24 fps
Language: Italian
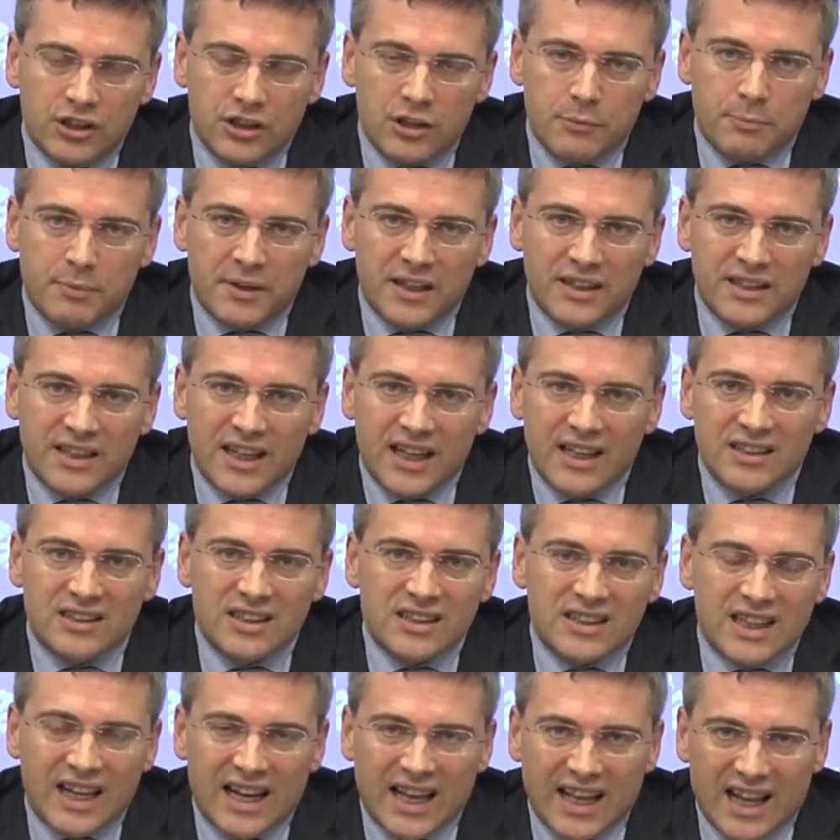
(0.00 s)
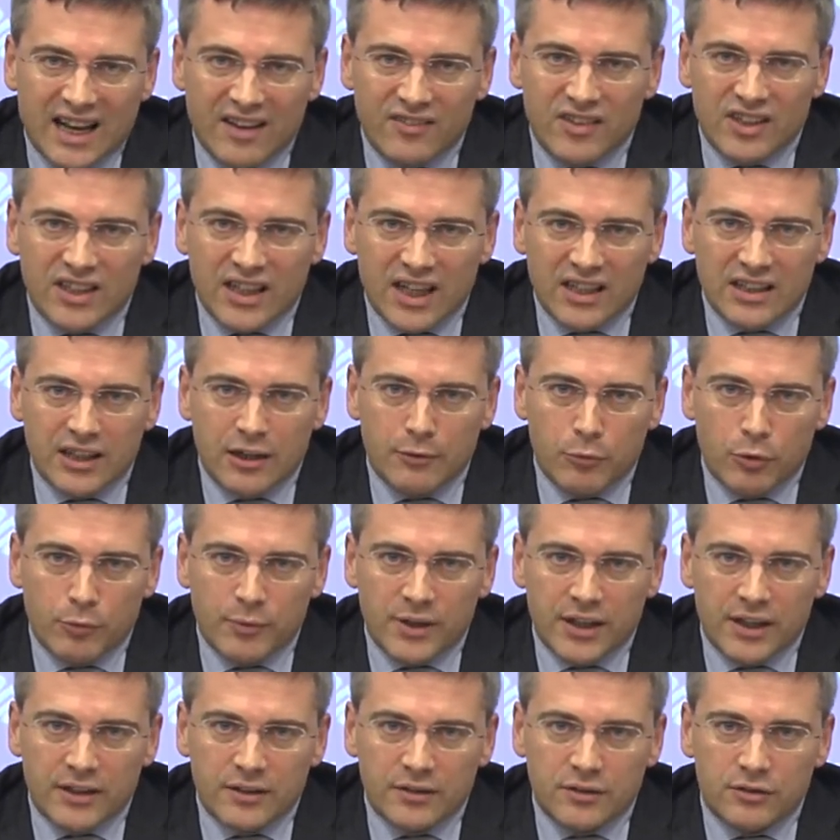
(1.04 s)
dipendenti della gravità del
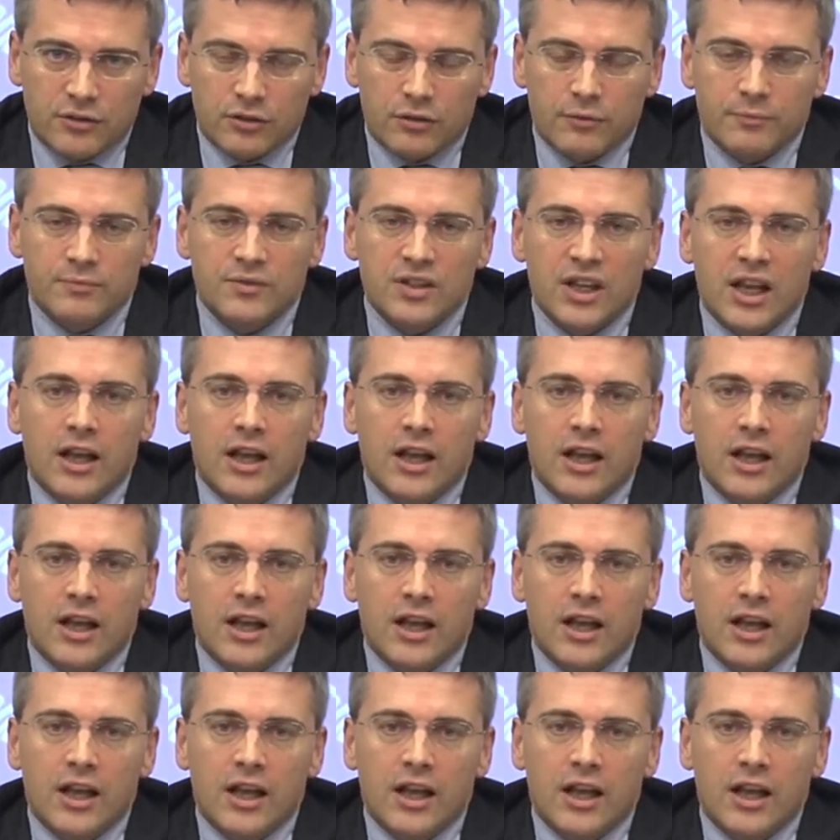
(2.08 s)
momento.